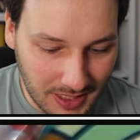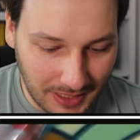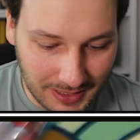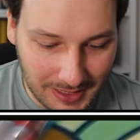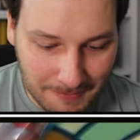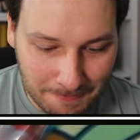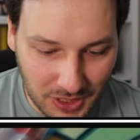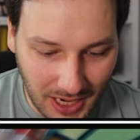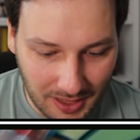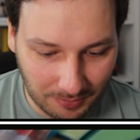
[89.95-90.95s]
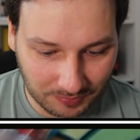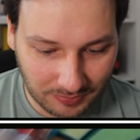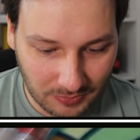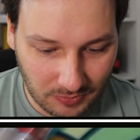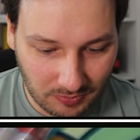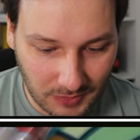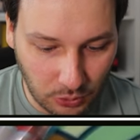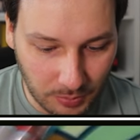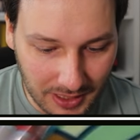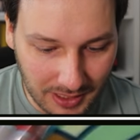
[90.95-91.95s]
Ähm, ja,
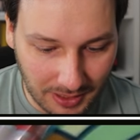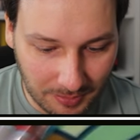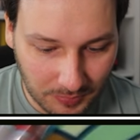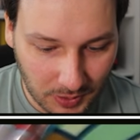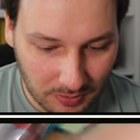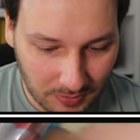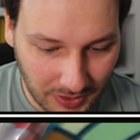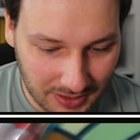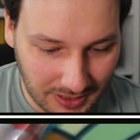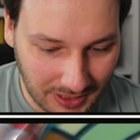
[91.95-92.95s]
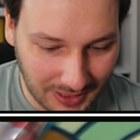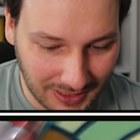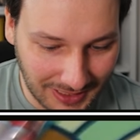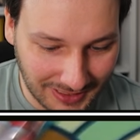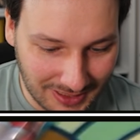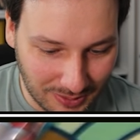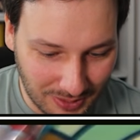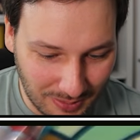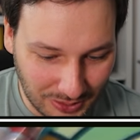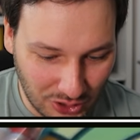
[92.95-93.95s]
Glumanda, was hier ganz
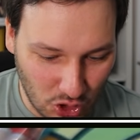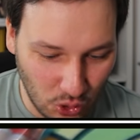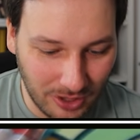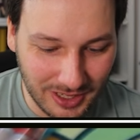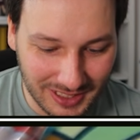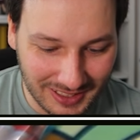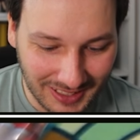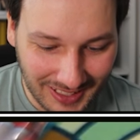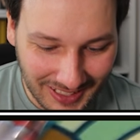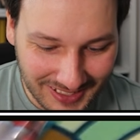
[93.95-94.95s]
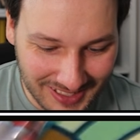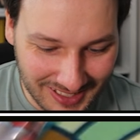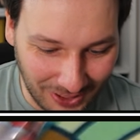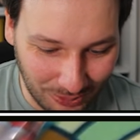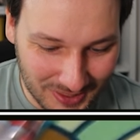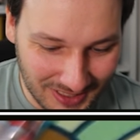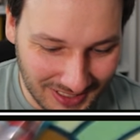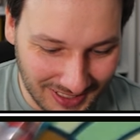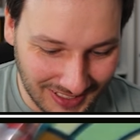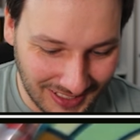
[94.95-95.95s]
zornig das
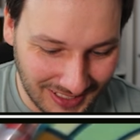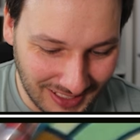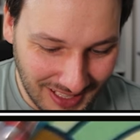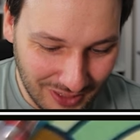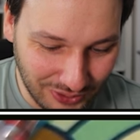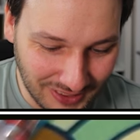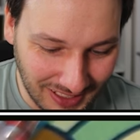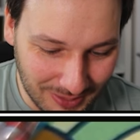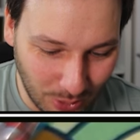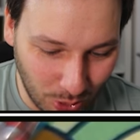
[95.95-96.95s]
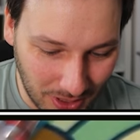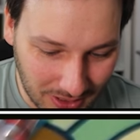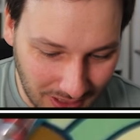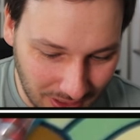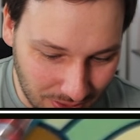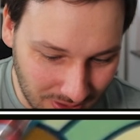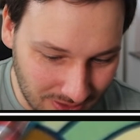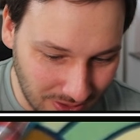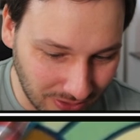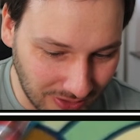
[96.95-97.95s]
Taubsi äh, von drin beobachtet. Ach, hier unten
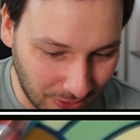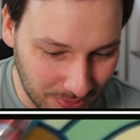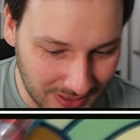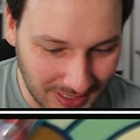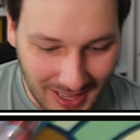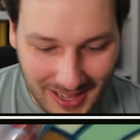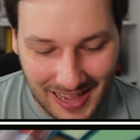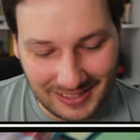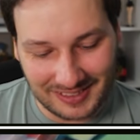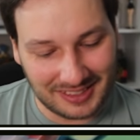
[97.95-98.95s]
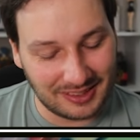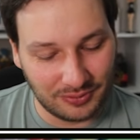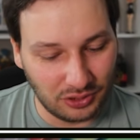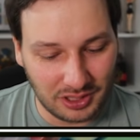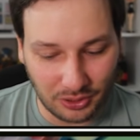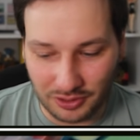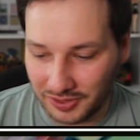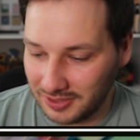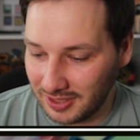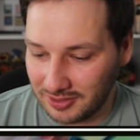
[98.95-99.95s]
ist noch ein Taubsi. Also, das ist wirklich auch eine
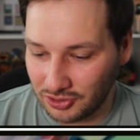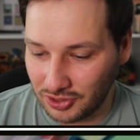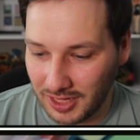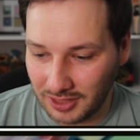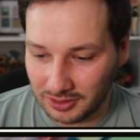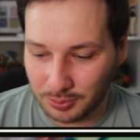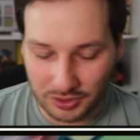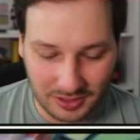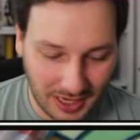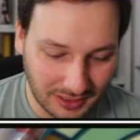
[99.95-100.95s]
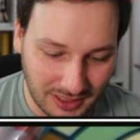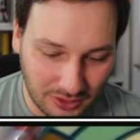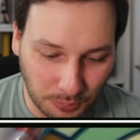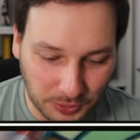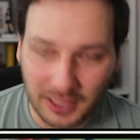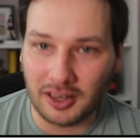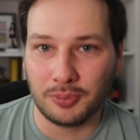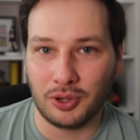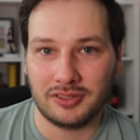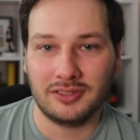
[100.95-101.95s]
fantastische Karte. Ich muss sagen, die
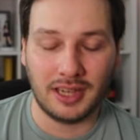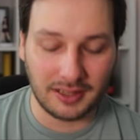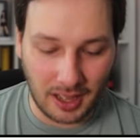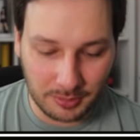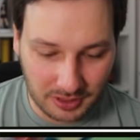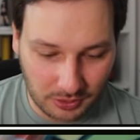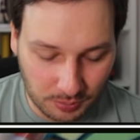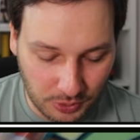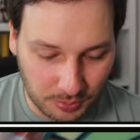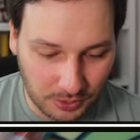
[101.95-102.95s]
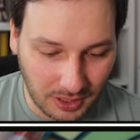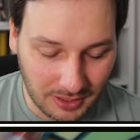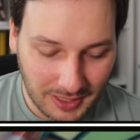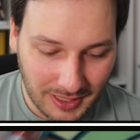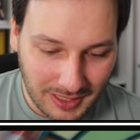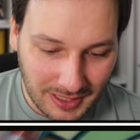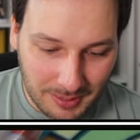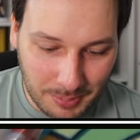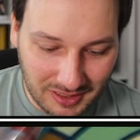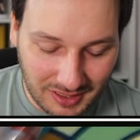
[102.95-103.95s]
Top-Trainer-Boxen seit Karmesin und Purpur
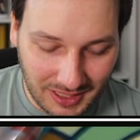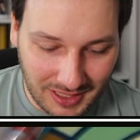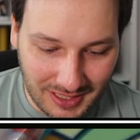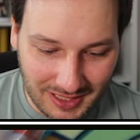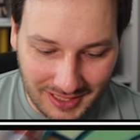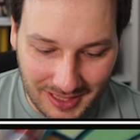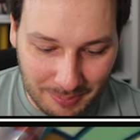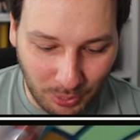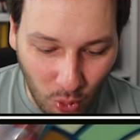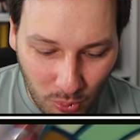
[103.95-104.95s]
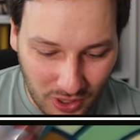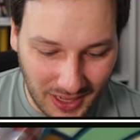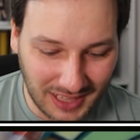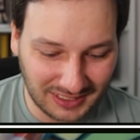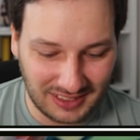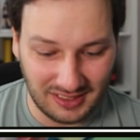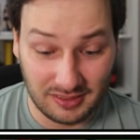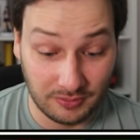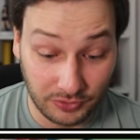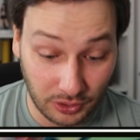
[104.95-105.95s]
mit den ähm, Promokarten, die
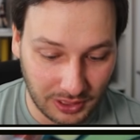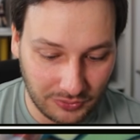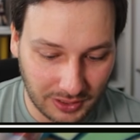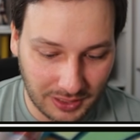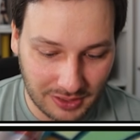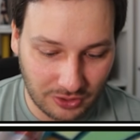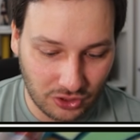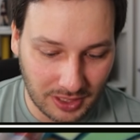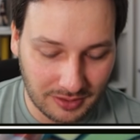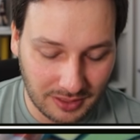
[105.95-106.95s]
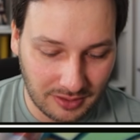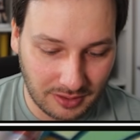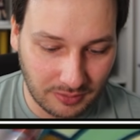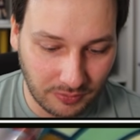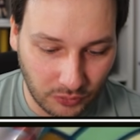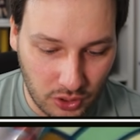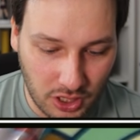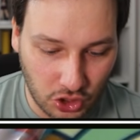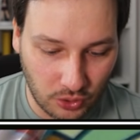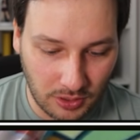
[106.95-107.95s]
sind wirklich fantastisch. Also die sehen
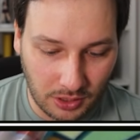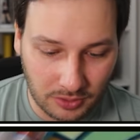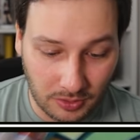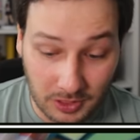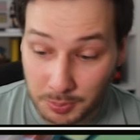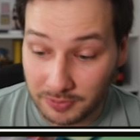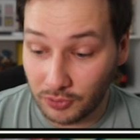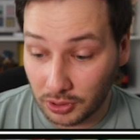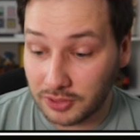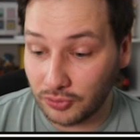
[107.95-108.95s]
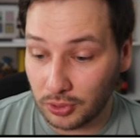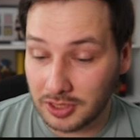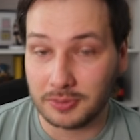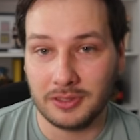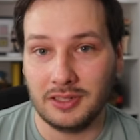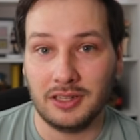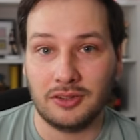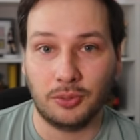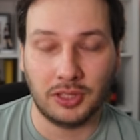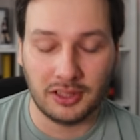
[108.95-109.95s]
wunderschön aus und ich bin wirklich froh, dass wir sie in den
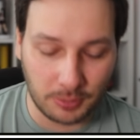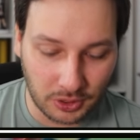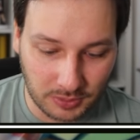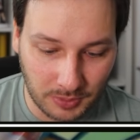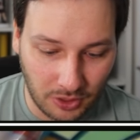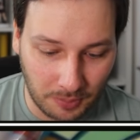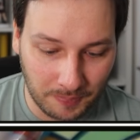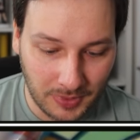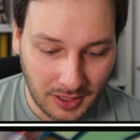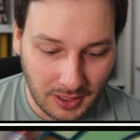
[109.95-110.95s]
Top-Trainer-Boxen bekommen.